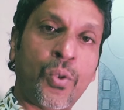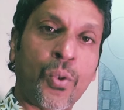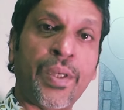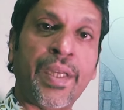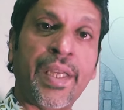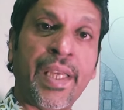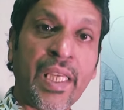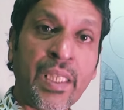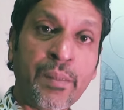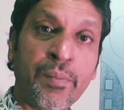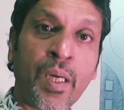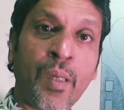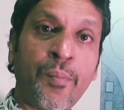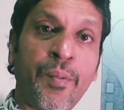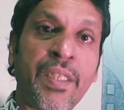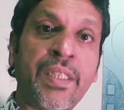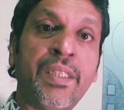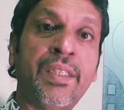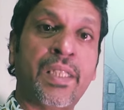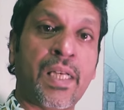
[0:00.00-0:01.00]
তো
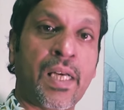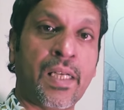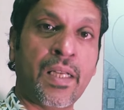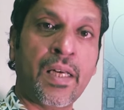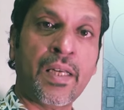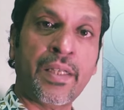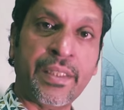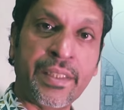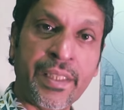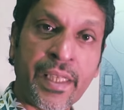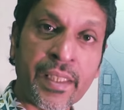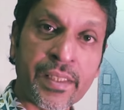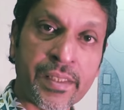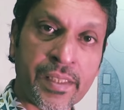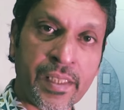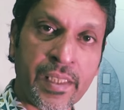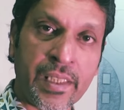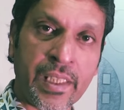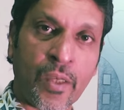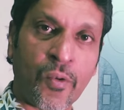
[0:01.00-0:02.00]
এইভাবে টানা
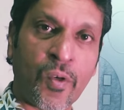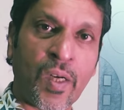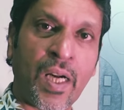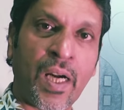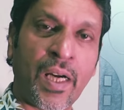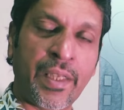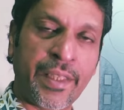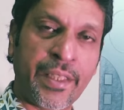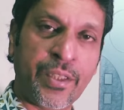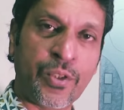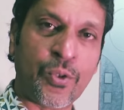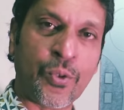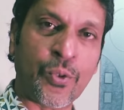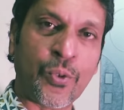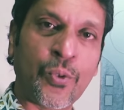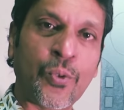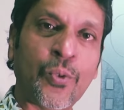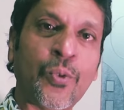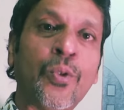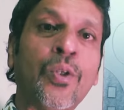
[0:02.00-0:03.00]
রিহার্সাল দেওয়া গানের
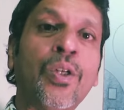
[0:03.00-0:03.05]
জন্য